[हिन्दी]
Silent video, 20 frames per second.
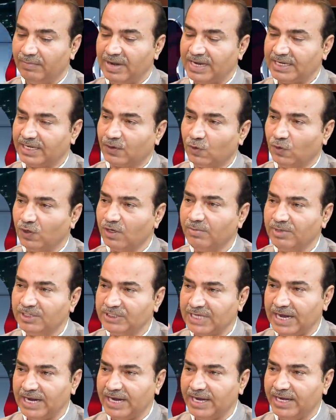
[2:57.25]
मैटर कोर्ट में
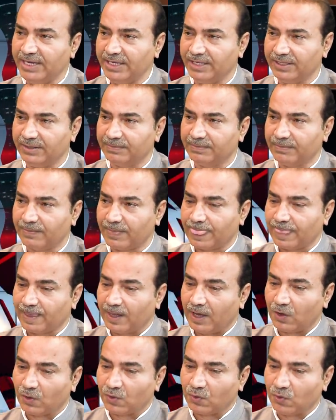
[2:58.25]
जाएगा नहीं
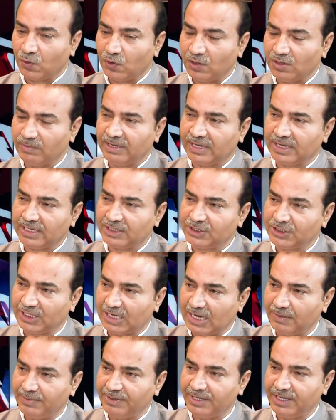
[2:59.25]
और कोर्ट में अगर
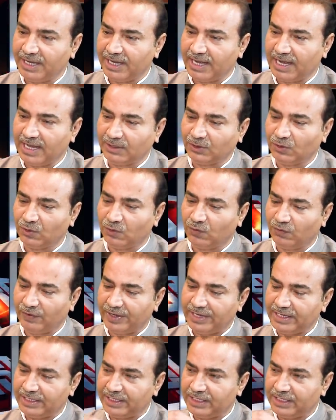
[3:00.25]
चला भी गया तो वहीं